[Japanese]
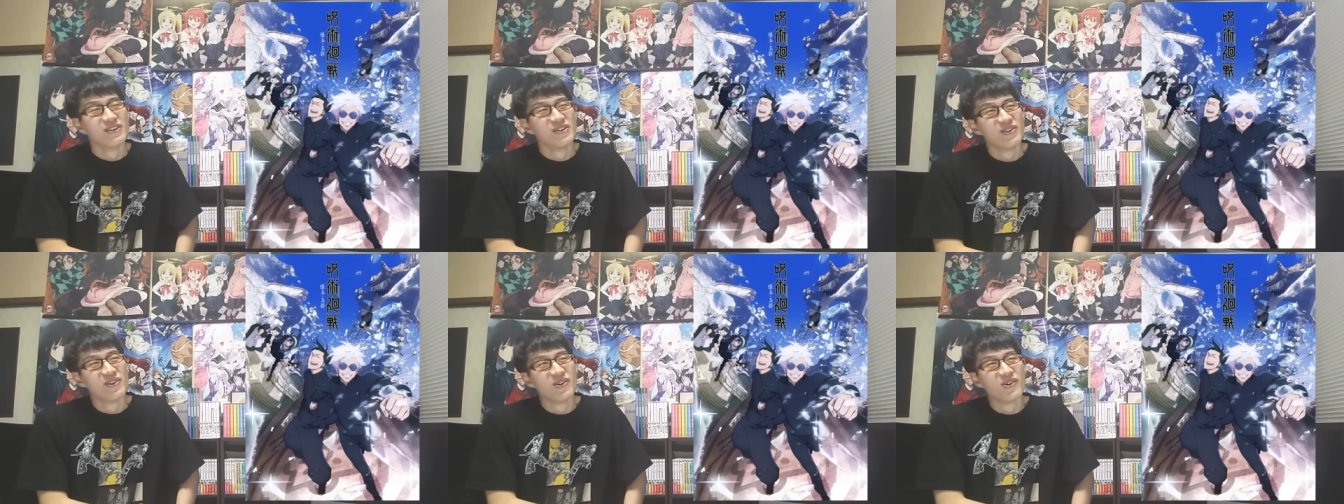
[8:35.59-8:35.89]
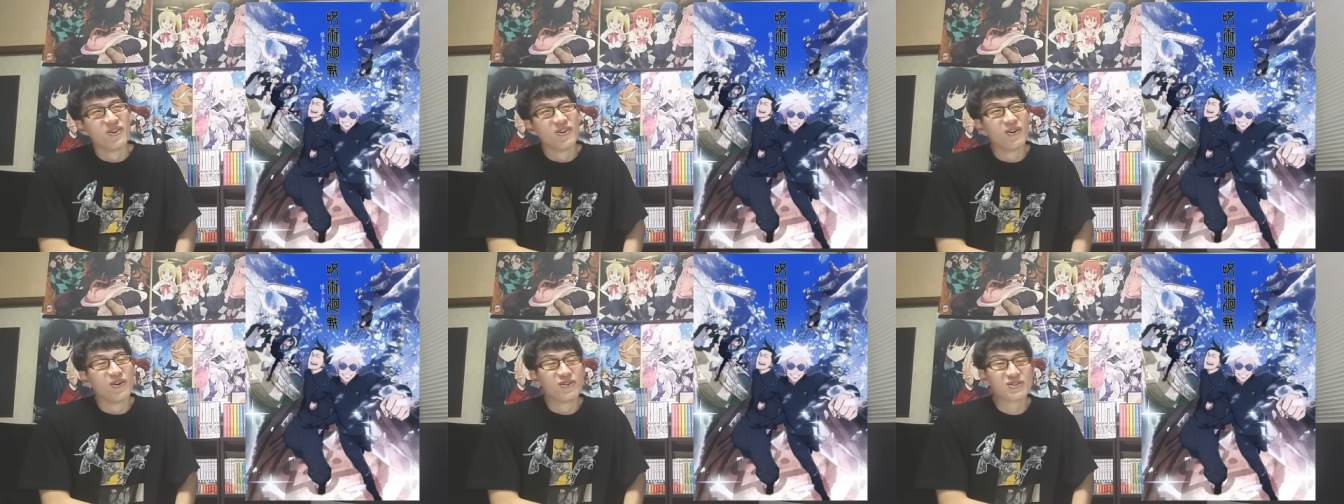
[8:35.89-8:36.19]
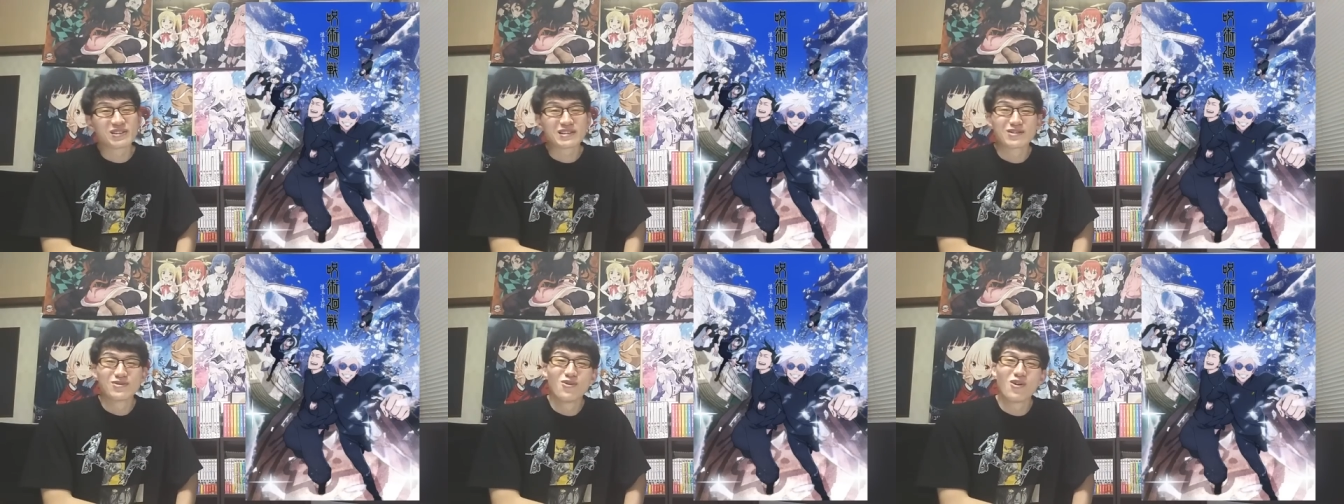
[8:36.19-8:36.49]

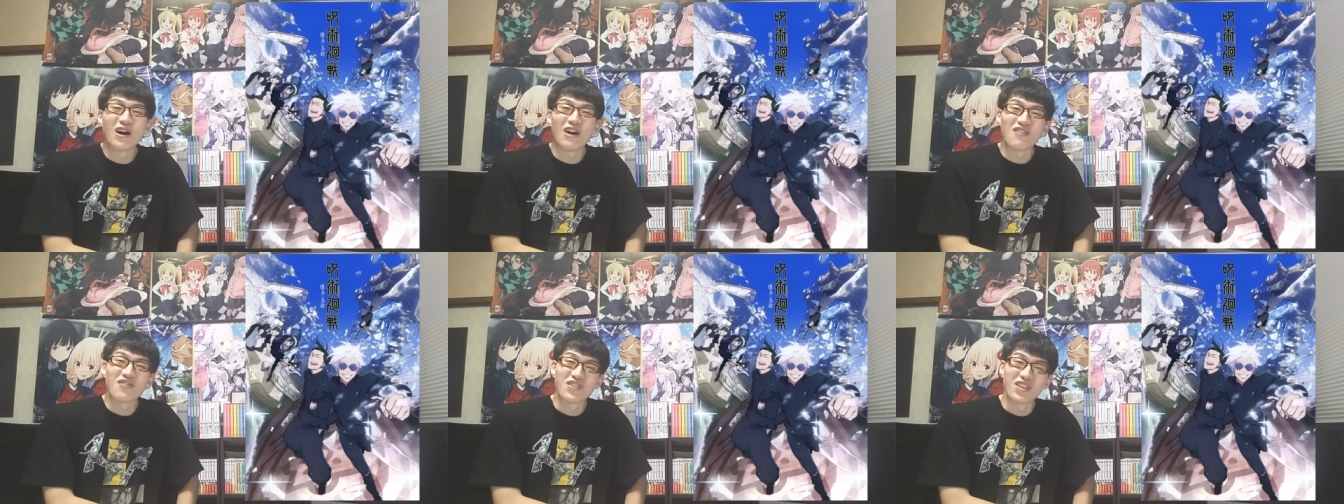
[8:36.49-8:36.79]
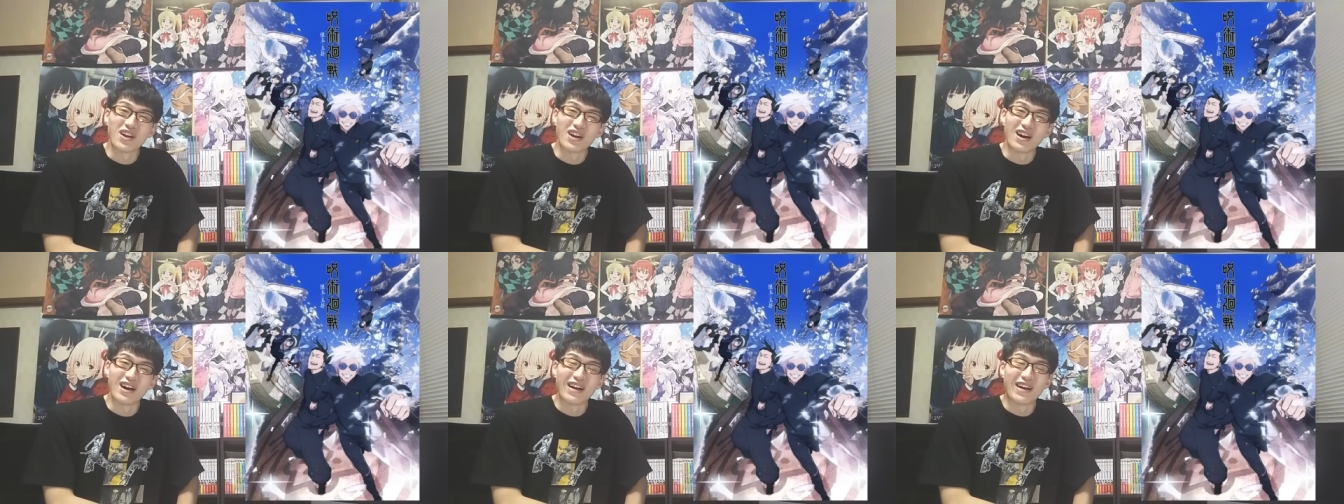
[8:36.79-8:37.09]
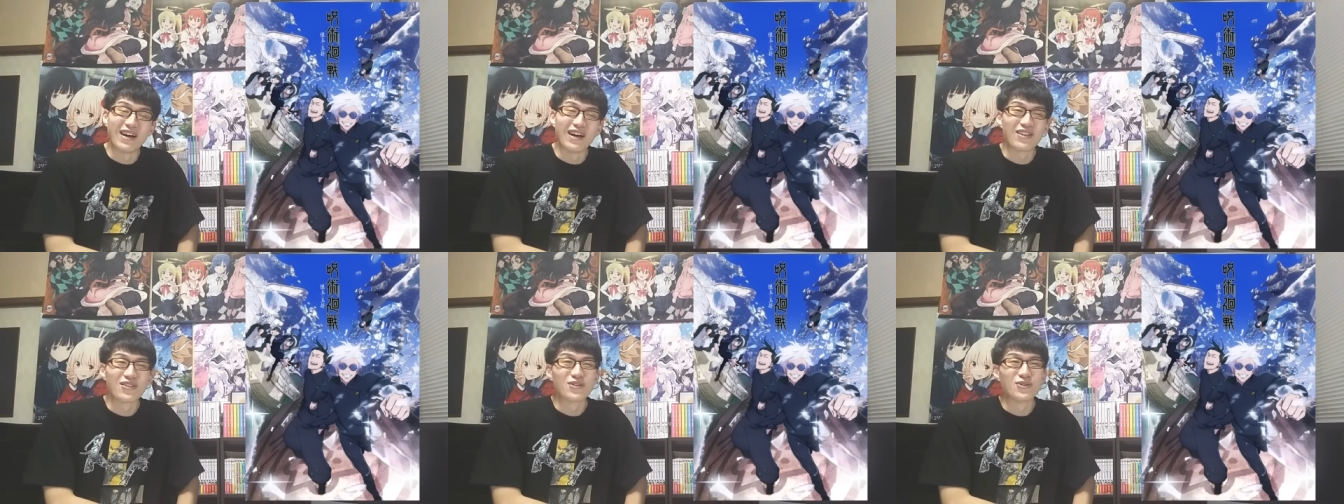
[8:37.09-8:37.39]
おー、すごかった
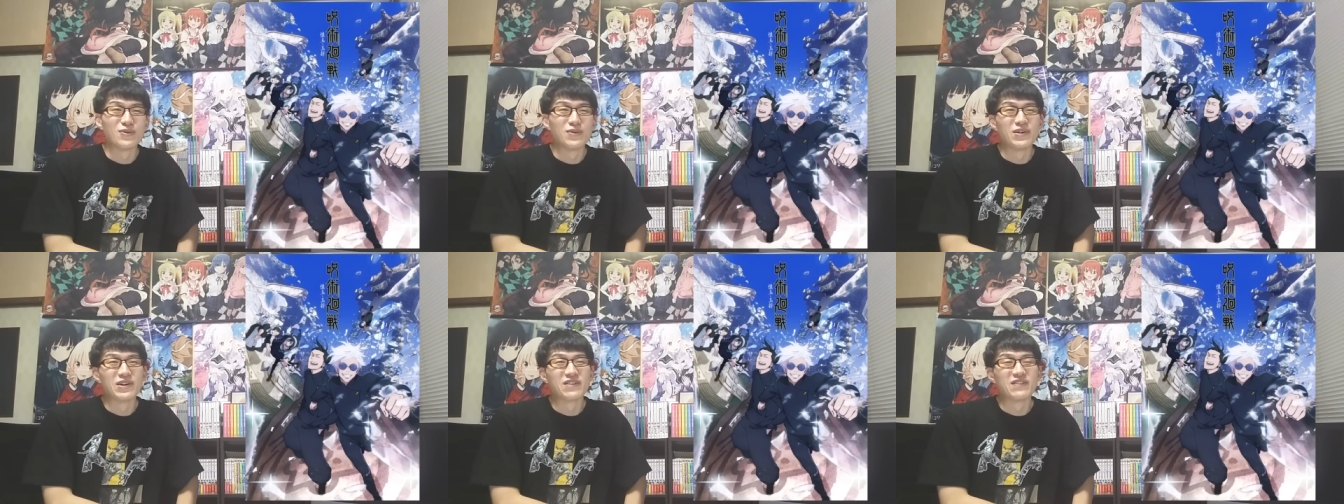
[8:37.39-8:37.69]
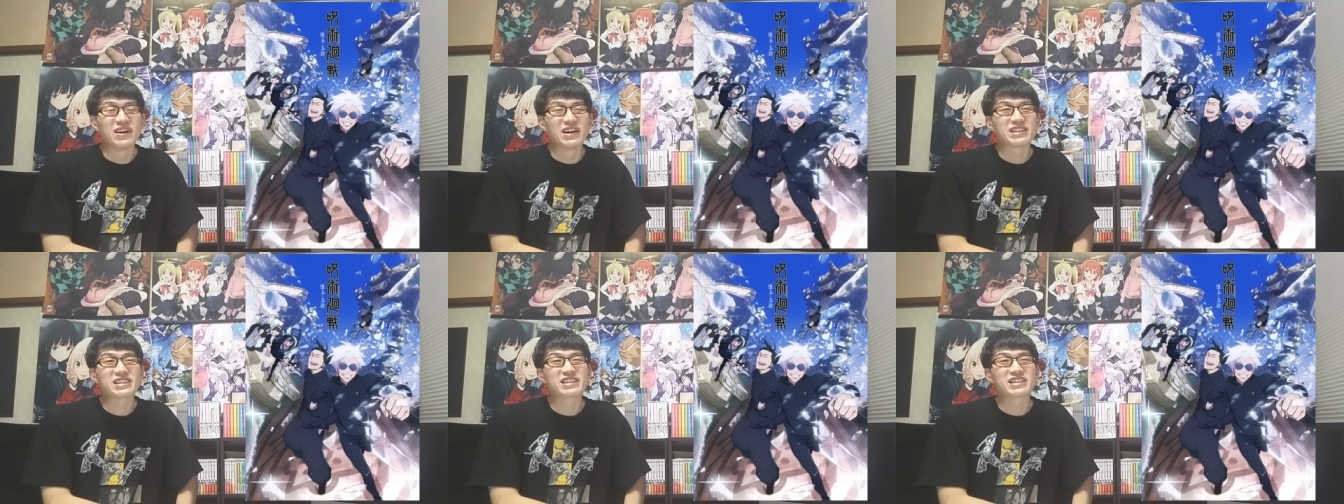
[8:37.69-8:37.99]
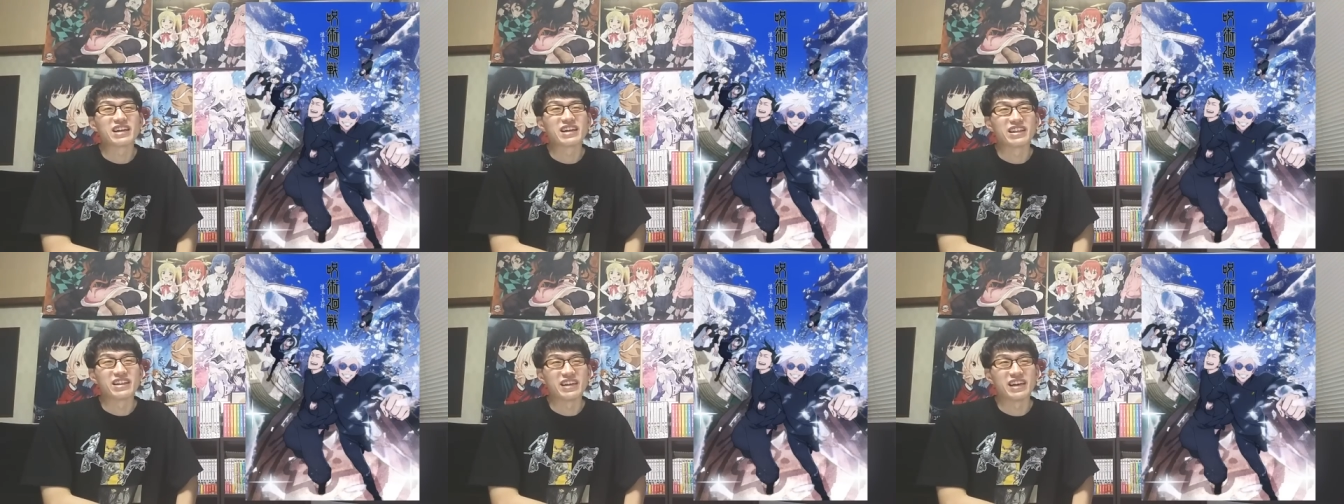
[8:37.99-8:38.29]
なと思いまし
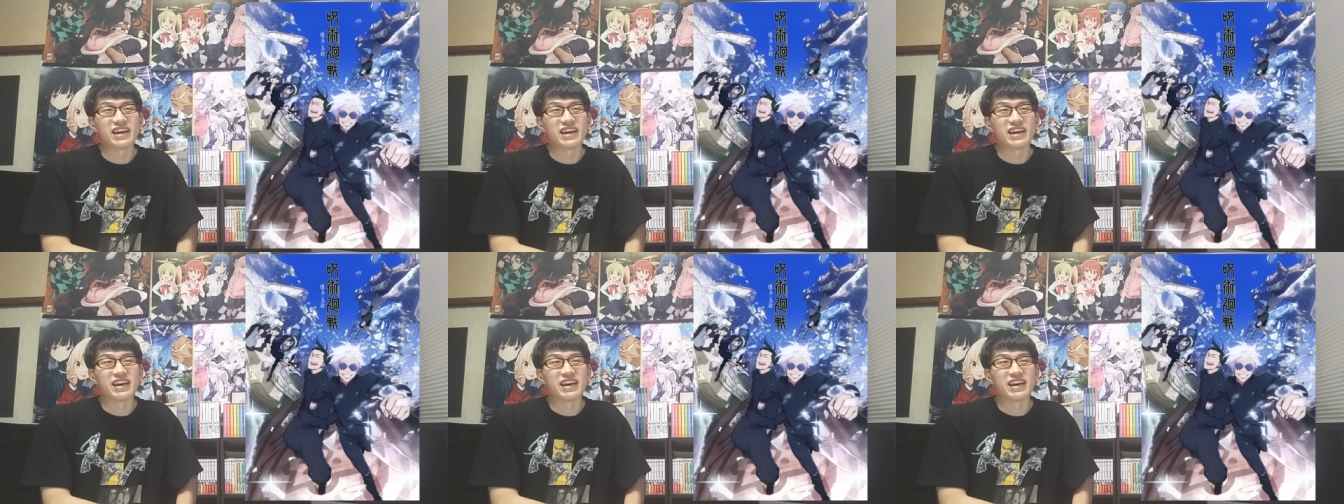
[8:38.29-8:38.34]
たね。